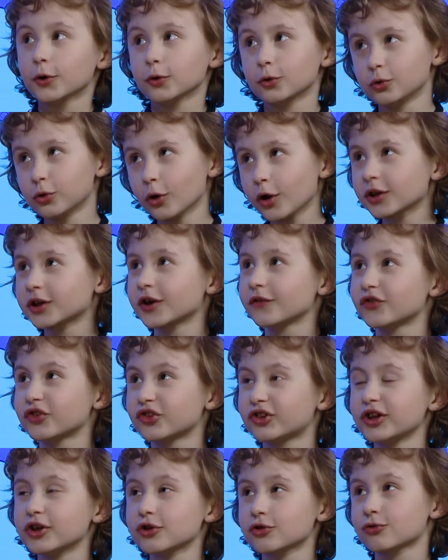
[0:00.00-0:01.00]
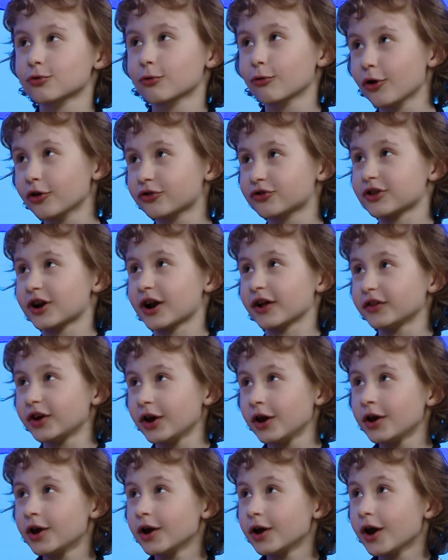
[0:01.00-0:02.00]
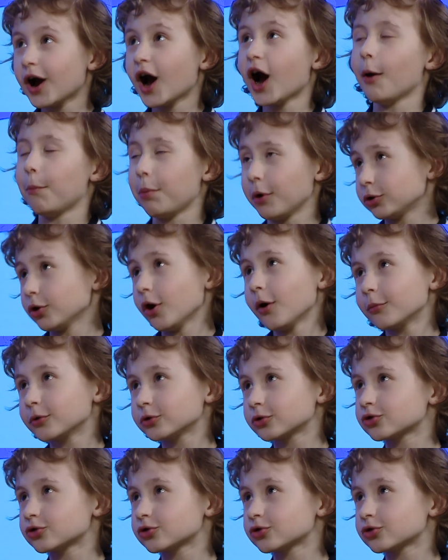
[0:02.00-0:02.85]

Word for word: долго везли из другой страны, а потом он